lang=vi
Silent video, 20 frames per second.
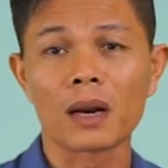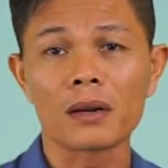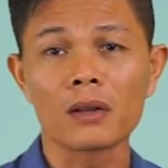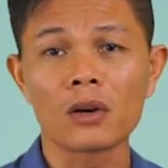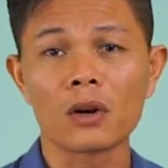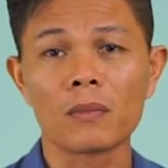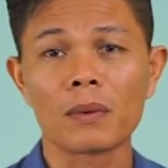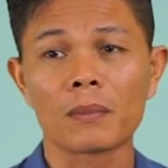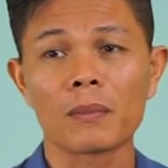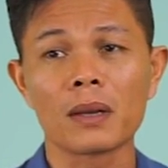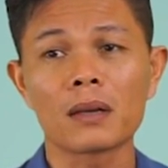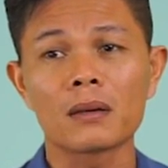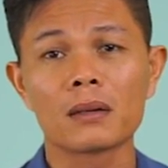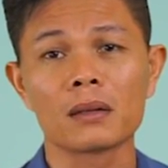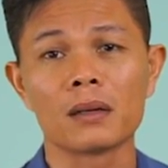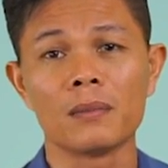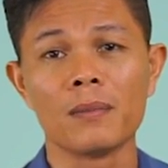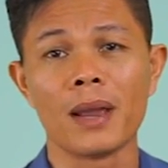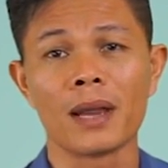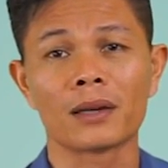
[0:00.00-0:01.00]
Định vô mà biết
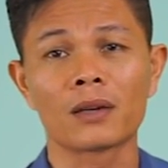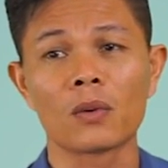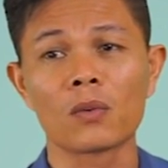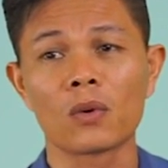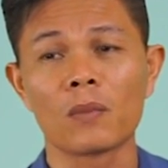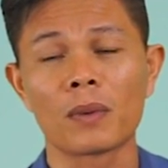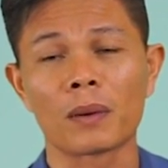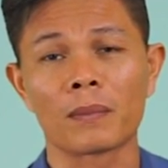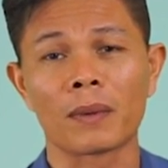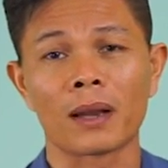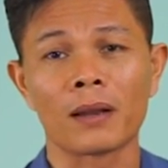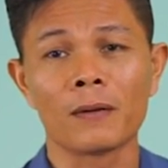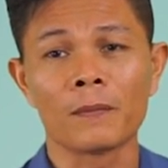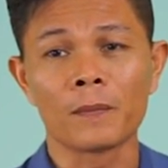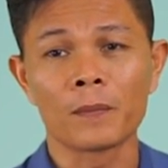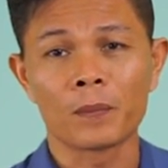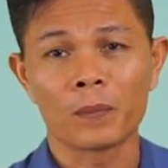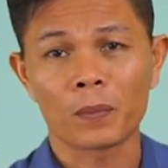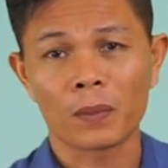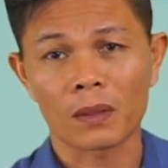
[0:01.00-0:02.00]
người miền Trung của mình mà
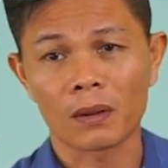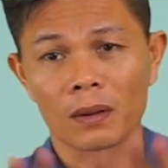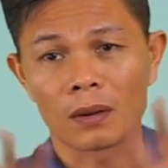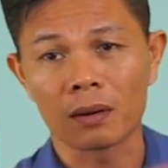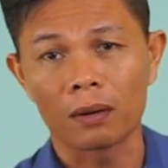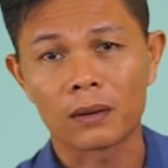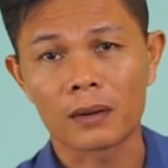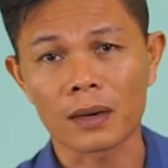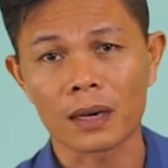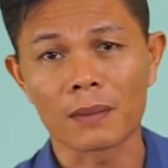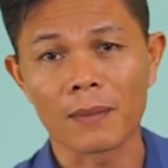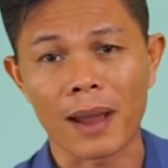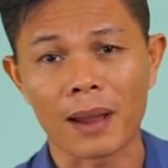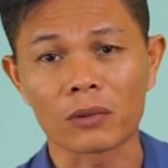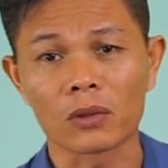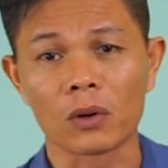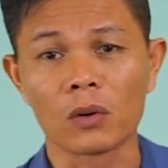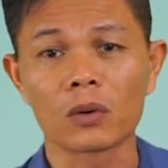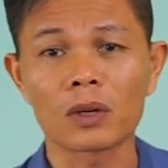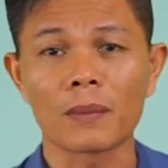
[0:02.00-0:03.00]
ừ, rất là
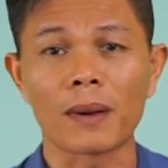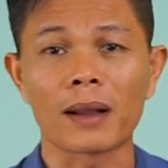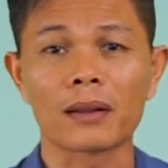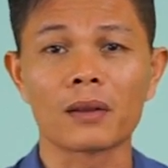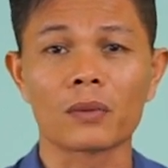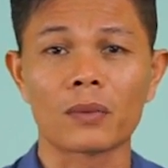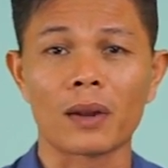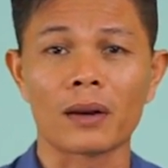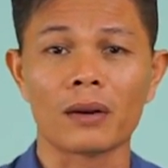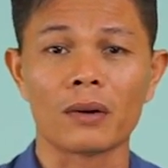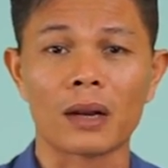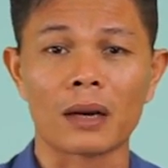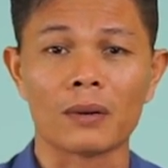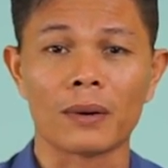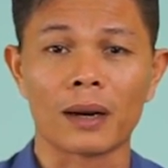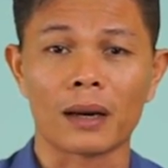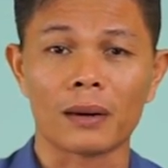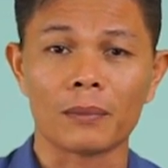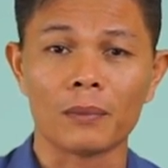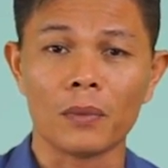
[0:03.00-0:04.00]
bảo thủ các bạn nhưng ra điều nào
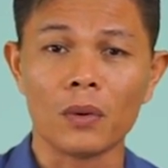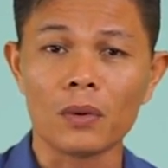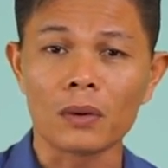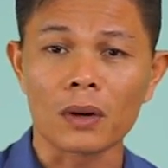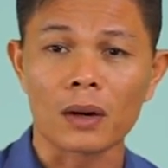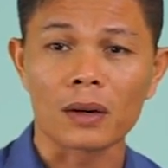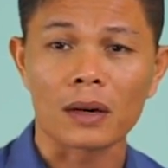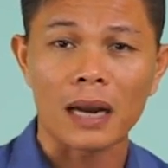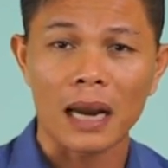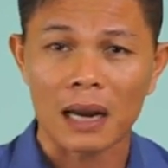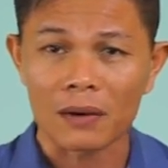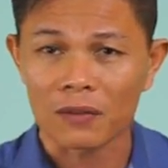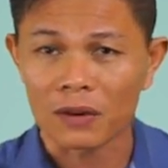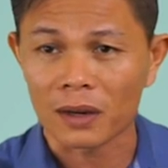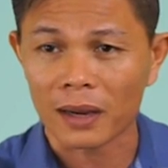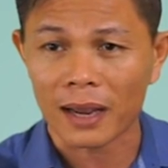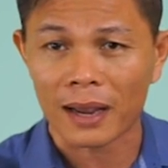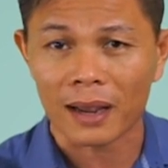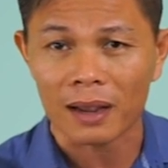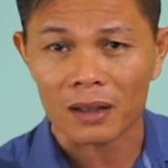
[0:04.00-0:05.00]
mà muốn con cái
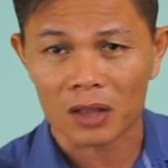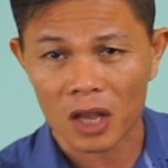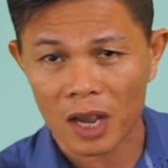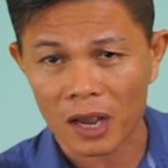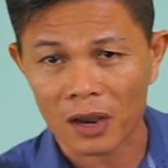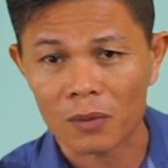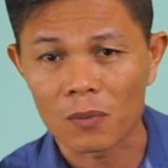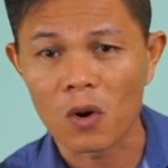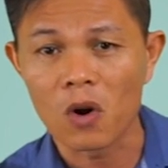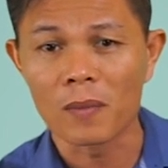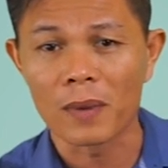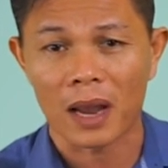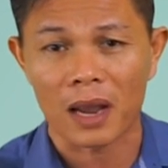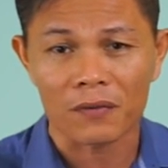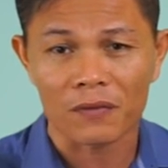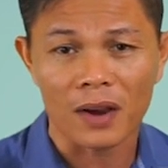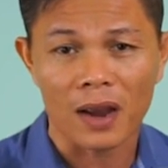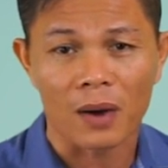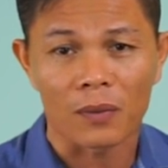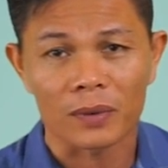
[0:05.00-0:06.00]
phải nghe theo bố
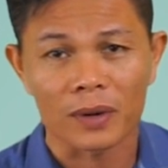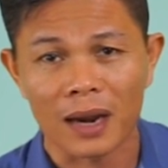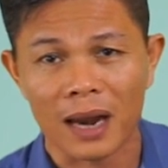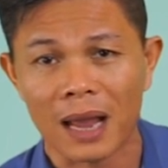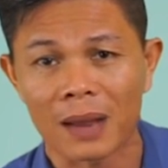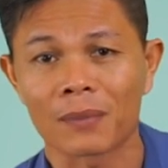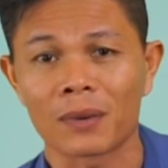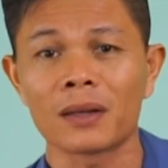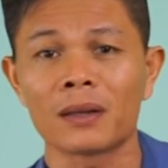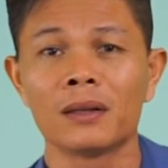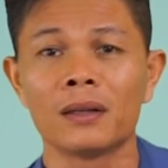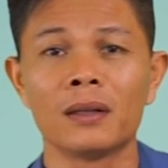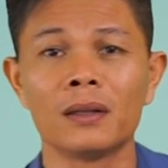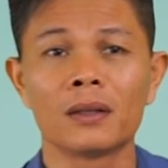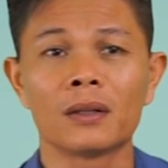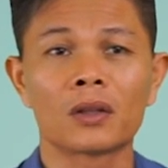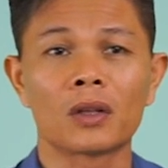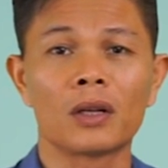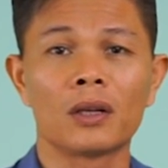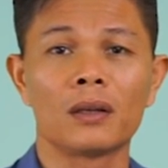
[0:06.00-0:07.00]
mẹ phải học ra làm á
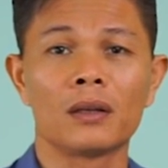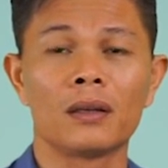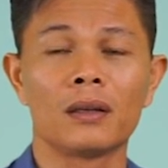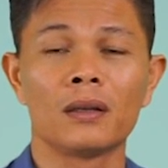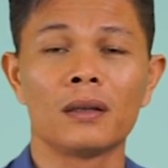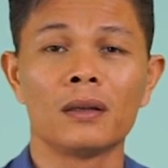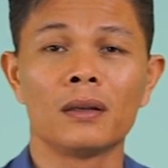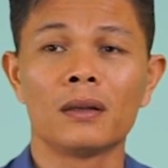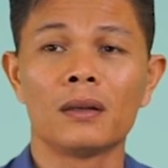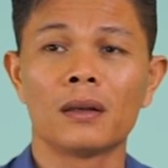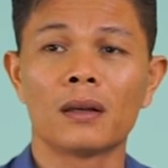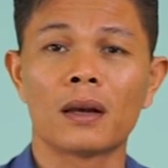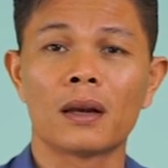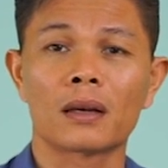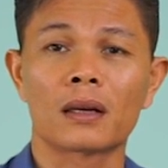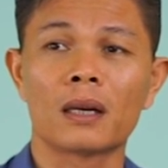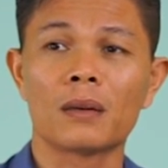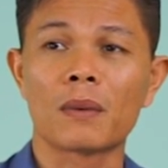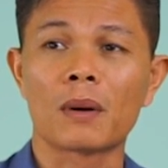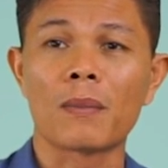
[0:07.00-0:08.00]
thì
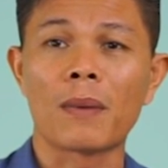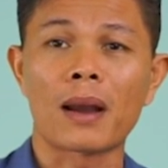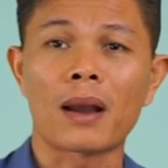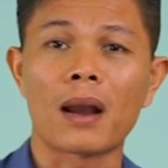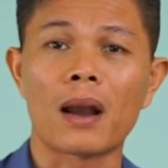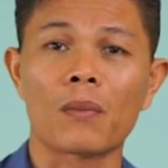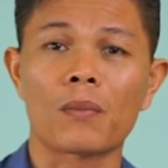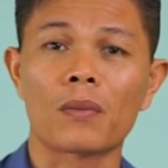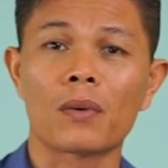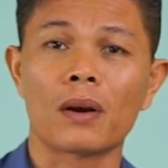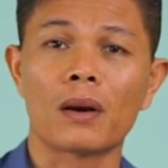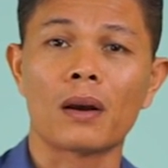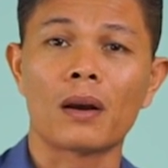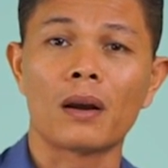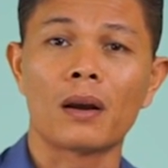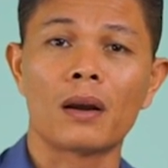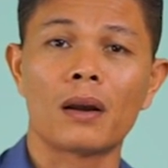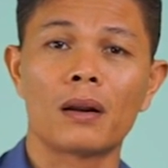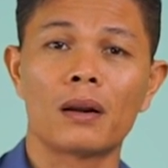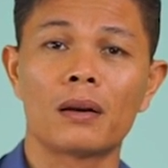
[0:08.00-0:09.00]
à, khi mà bạn học
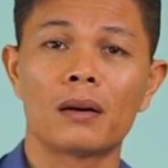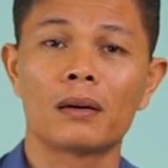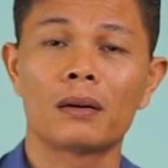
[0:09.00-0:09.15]
à,